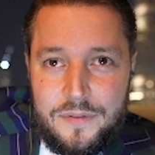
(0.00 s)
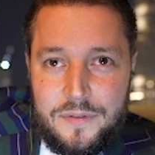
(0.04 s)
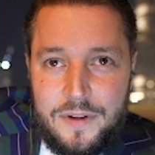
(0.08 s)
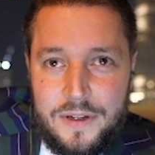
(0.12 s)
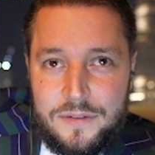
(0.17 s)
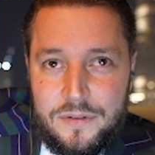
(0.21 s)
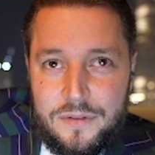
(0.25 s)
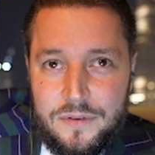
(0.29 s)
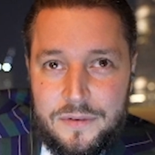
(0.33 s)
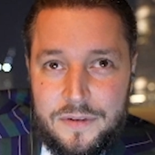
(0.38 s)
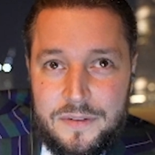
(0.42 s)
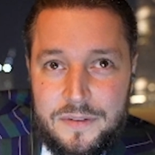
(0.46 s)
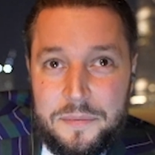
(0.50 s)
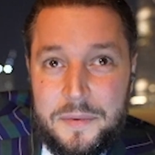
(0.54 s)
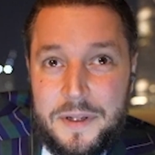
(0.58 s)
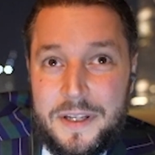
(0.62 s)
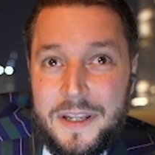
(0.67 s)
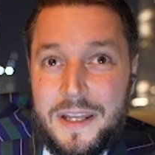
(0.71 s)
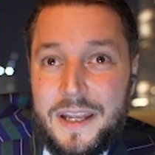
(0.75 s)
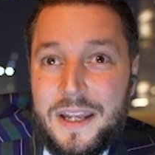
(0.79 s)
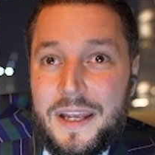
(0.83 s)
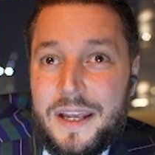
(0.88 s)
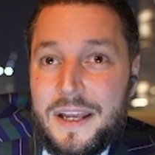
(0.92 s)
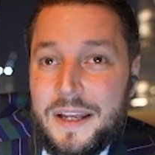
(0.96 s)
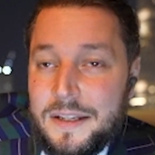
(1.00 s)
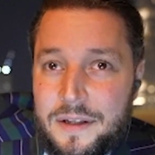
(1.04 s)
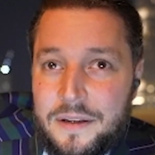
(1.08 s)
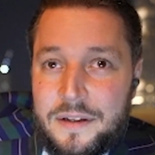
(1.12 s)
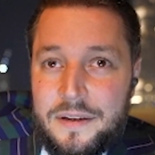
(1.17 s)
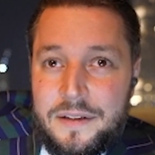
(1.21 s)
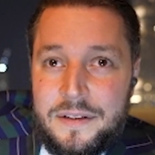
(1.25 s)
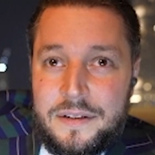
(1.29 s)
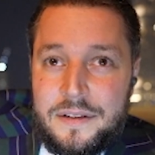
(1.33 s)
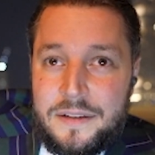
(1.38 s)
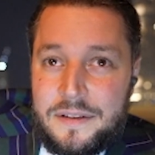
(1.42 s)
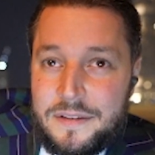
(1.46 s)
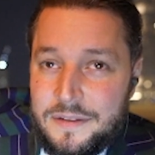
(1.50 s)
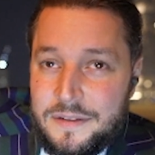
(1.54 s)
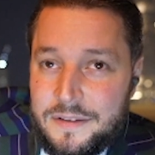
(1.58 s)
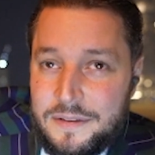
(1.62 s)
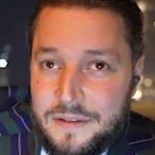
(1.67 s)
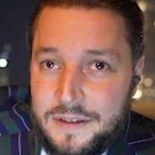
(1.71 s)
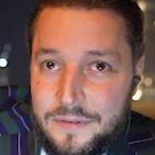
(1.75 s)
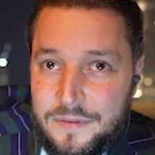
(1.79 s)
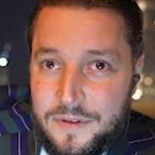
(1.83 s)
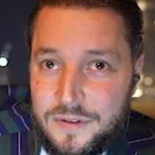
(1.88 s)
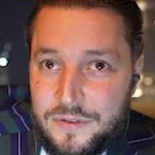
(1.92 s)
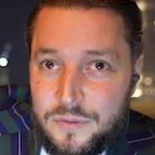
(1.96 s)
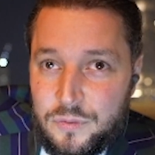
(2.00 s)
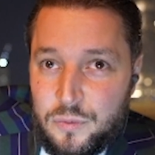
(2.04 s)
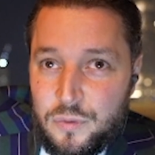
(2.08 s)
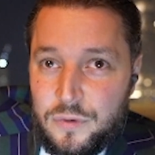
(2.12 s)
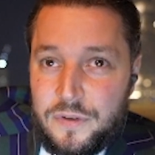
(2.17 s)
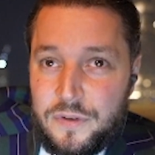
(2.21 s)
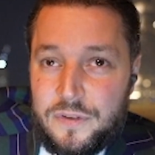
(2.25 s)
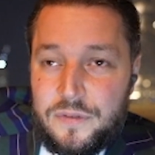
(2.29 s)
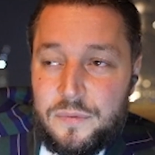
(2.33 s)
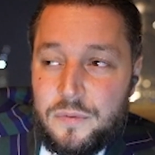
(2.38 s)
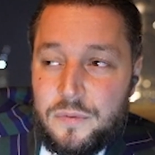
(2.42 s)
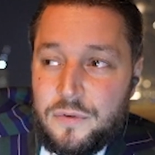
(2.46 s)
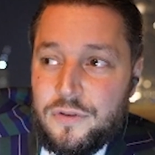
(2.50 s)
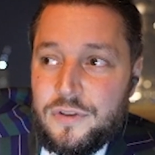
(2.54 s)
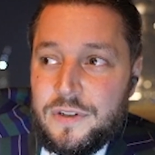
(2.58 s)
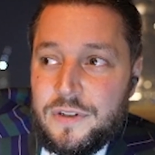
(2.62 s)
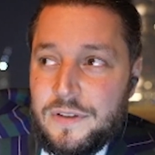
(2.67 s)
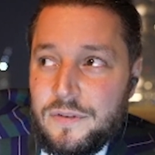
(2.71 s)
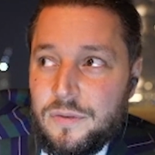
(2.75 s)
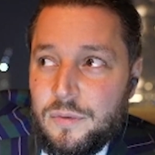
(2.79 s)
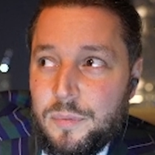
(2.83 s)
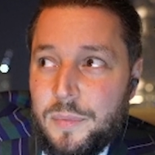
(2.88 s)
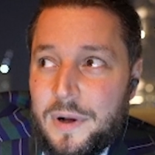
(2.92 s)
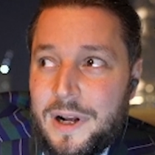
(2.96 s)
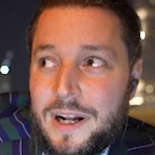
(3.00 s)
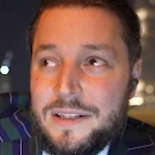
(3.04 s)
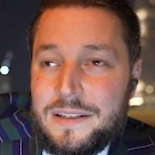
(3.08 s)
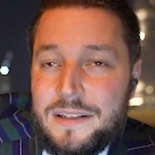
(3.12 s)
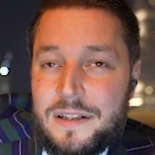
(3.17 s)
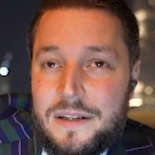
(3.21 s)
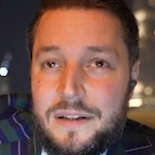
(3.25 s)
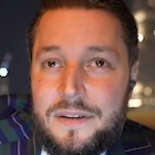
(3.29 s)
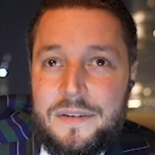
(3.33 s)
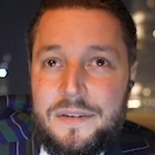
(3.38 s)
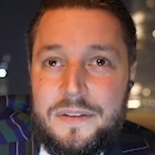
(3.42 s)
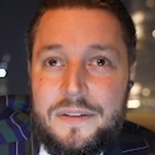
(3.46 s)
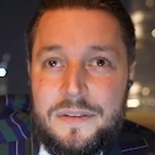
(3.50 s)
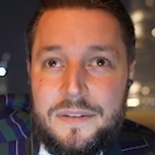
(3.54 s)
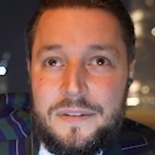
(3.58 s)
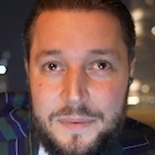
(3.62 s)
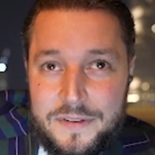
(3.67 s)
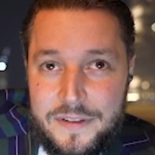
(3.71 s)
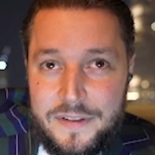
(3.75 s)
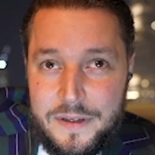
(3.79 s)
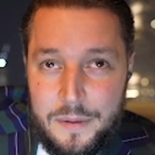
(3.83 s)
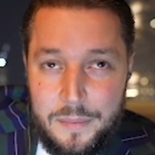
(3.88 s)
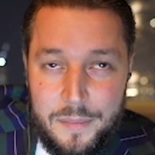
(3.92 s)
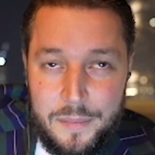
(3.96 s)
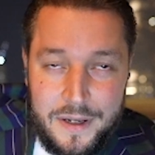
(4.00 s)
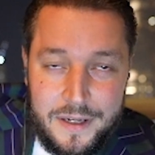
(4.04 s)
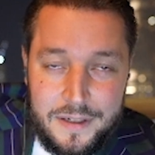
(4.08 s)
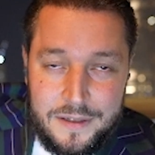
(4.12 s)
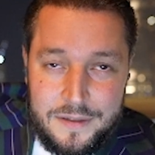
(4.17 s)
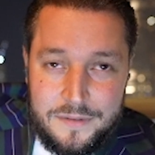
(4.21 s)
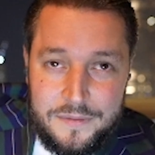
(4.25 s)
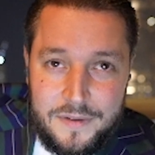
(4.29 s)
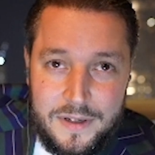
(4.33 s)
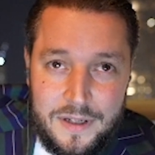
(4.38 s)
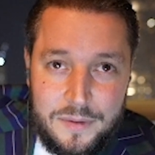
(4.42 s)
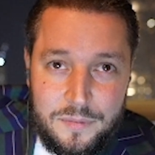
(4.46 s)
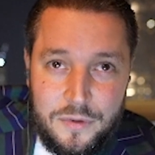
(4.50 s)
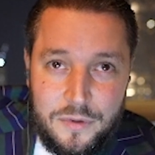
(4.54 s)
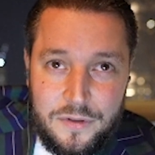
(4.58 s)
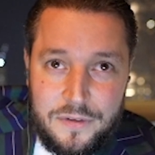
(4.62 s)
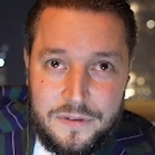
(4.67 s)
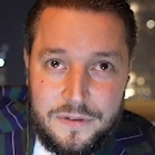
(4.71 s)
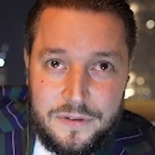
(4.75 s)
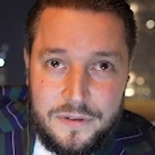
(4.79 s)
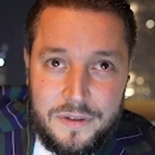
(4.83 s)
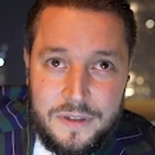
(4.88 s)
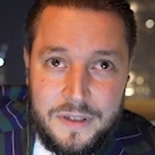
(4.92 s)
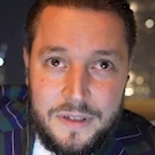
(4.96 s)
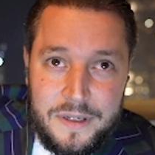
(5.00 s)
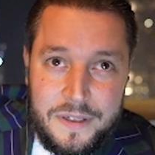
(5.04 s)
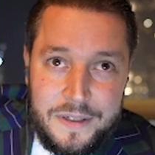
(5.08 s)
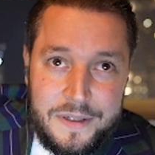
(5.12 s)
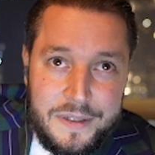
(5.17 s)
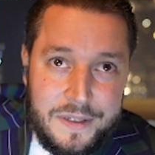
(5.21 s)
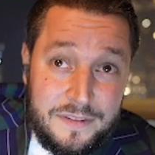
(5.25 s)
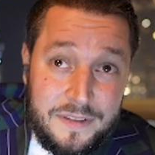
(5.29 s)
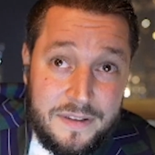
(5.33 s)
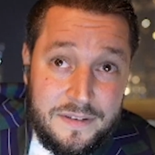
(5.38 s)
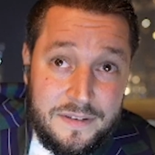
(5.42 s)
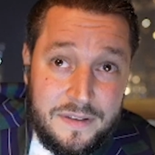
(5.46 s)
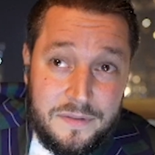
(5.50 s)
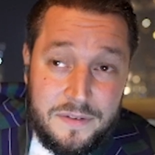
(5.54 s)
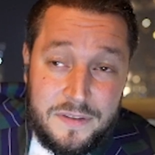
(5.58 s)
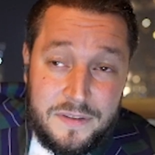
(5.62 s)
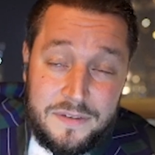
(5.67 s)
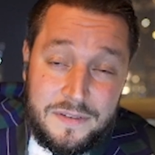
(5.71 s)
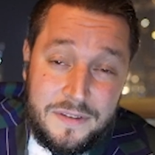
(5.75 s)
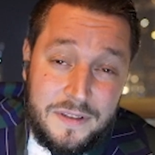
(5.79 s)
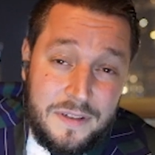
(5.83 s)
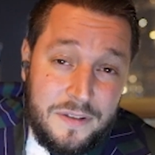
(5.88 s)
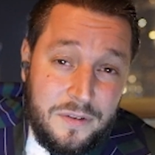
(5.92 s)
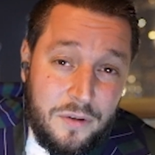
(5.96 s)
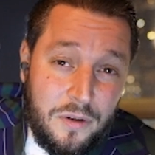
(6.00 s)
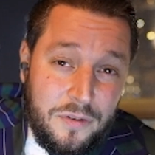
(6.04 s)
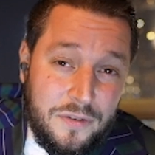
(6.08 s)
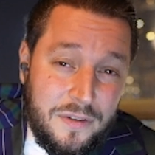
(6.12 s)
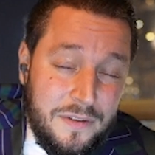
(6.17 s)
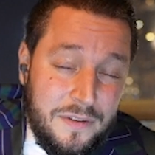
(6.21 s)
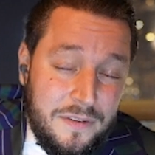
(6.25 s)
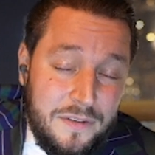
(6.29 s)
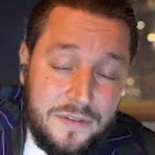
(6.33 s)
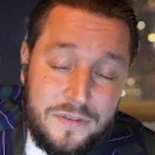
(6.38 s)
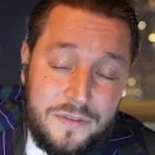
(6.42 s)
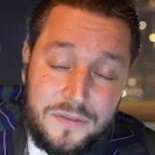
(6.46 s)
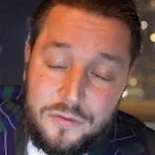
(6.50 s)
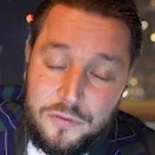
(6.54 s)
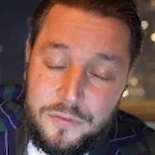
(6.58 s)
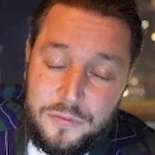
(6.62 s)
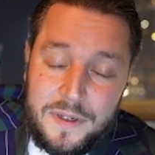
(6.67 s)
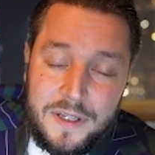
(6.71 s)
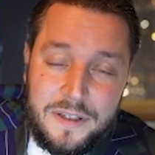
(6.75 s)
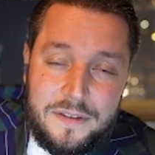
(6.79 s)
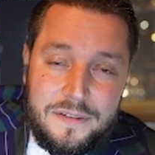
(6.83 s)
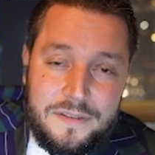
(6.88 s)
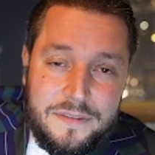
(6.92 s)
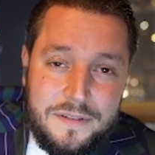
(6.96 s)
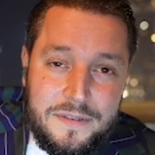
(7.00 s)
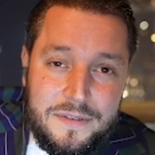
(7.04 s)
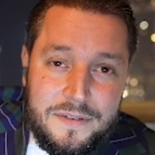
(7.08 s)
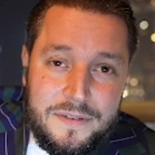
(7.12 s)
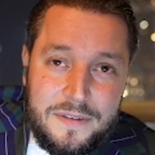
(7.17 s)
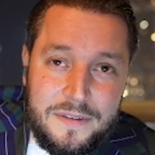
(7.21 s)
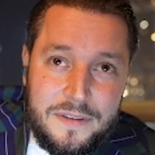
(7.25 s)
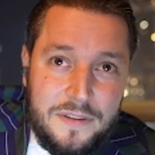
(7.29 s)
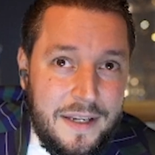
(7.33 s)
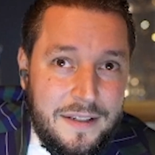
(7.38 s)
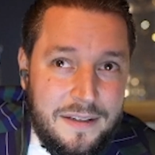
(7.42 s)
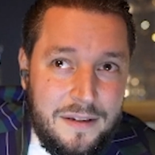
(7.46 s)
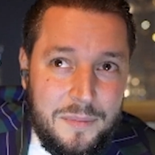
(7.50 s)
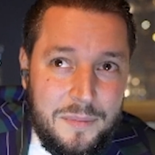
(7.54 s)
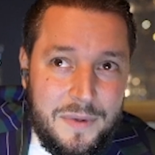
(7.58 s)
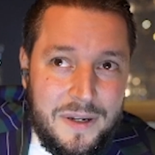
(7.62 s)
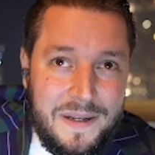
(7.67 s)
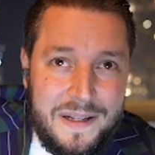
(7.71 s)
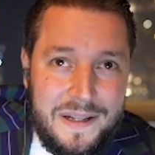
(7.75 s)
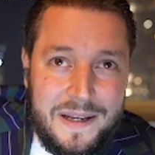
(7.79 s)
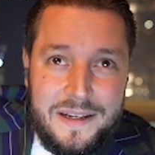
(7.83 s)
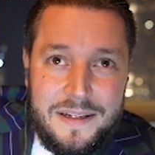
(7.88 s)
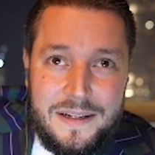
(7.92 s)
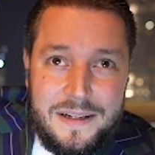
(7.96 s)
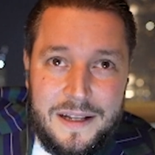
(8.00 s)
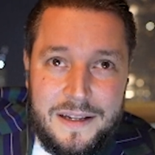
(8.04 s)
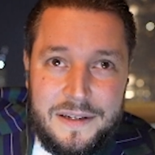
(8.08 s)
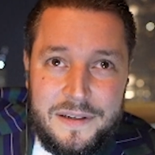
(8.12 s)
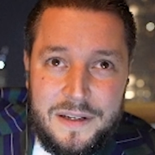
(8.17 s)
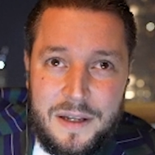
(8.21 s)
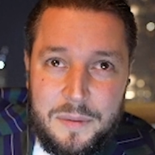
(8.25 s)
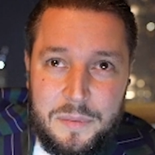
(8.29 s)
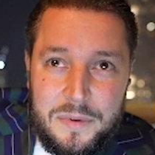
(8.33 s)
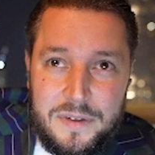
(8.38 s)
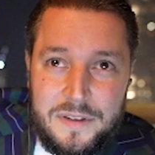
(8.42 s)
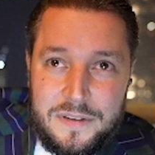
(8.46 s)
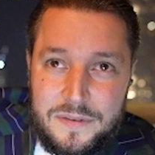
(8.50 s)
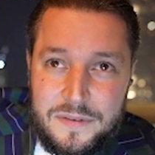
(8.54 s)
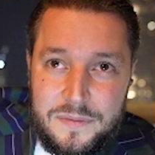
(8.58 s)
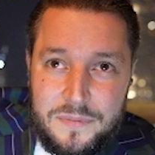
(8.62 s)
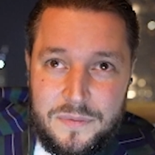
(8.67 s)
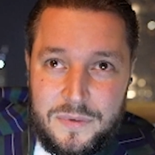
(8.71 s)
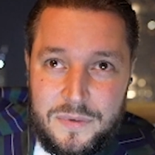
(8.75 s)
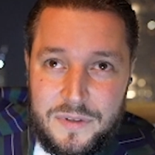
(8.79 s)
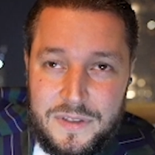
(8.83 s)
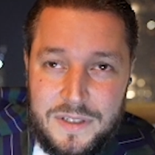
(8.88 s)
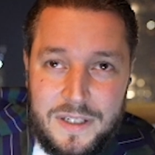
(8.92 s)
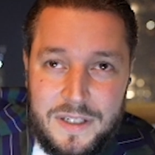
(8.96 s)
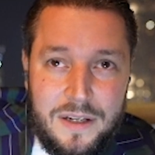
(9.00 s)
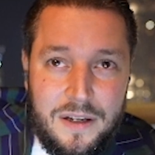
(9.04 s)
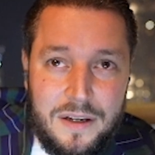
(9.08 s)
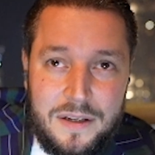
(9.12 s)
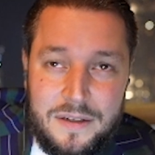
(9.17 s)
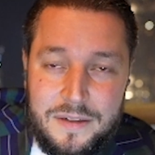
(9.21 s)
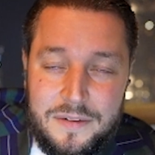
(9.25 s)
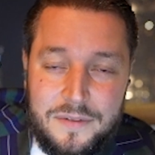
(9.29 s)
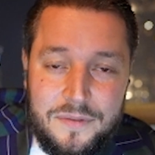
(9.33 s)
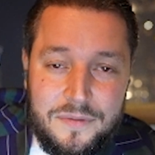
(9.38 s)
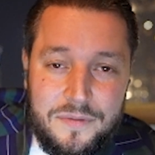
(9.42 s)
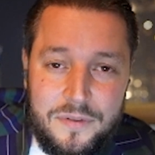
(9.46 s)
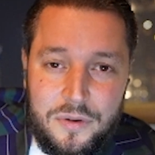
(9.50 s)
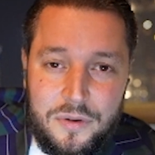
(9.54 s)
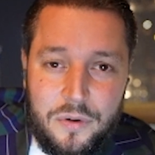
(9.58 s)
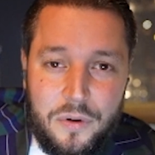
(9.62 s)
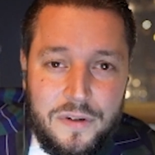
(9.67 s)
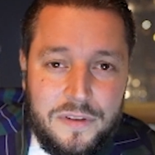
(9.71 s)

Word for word: das hat vielleicht auch, dass man dem anderen äh, etwas Gutes wünscht, ihn so behandelt, wie das man selber behandelt werden möchte. Das ist sehr, sehr wichtig. In Deutschland ist es schwierig. Das fängt im Kleinen an, aber es wird jeder